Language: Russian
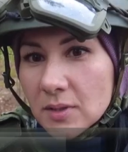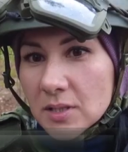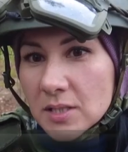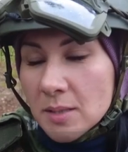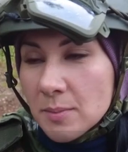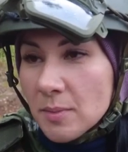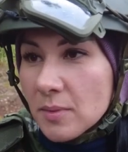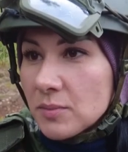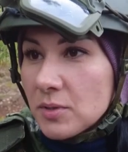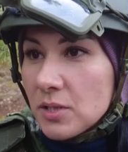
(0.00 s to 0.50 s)
На
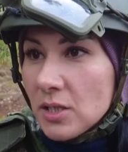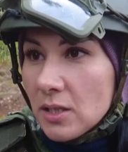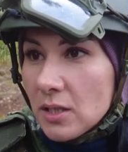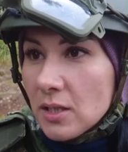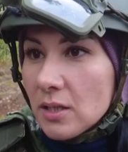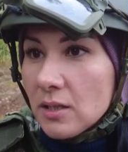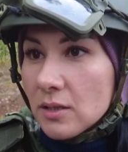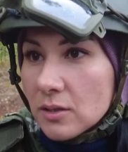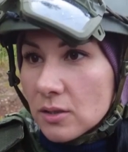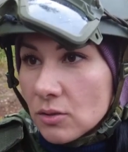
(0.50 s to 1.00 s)
самом
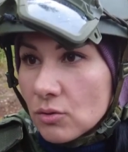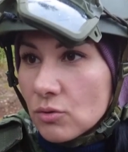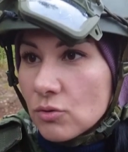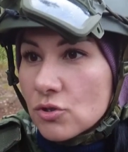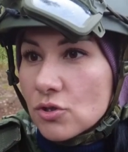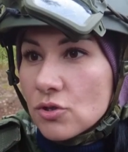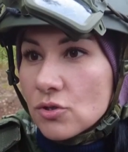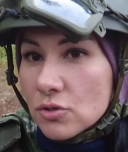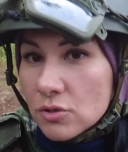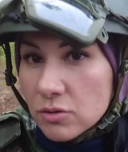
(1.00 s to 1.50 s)
деле это
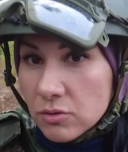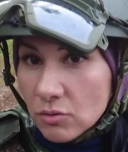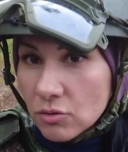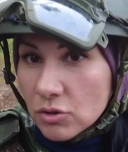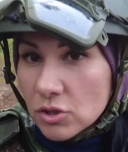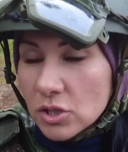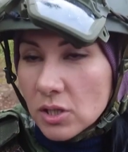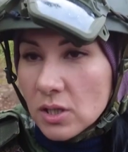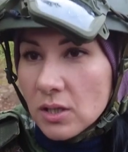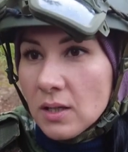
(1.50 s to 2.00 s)
очень
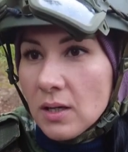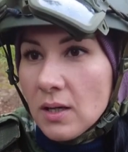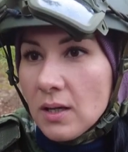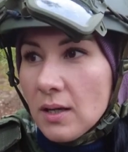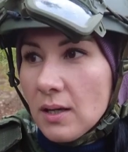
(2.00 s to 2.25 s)
сложно.